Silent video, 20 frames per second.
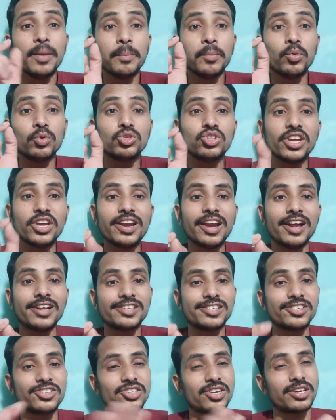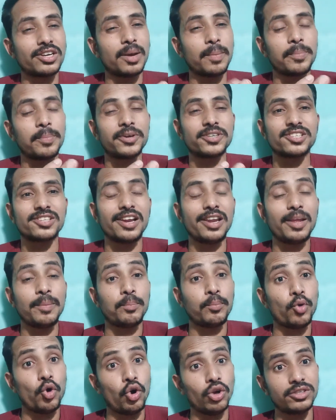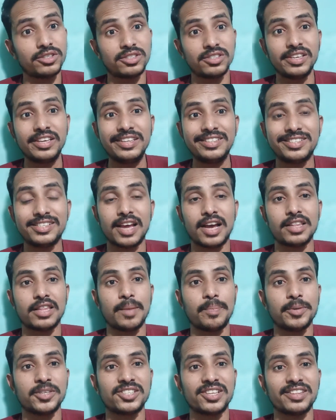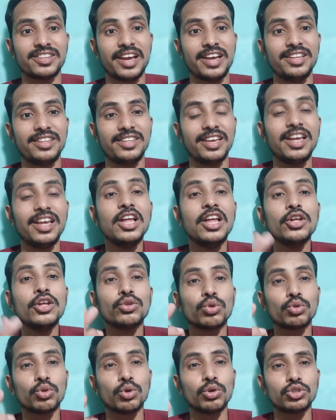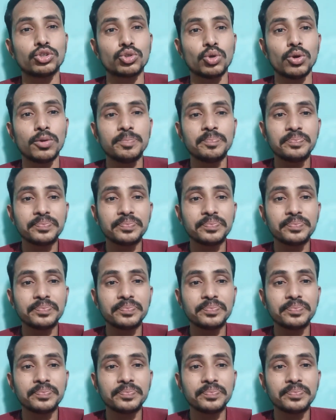मुझे लाल सिंह चड्डा पर्सनली बहुत ही ज़्यादा पसंद आई थी तो दोस्तों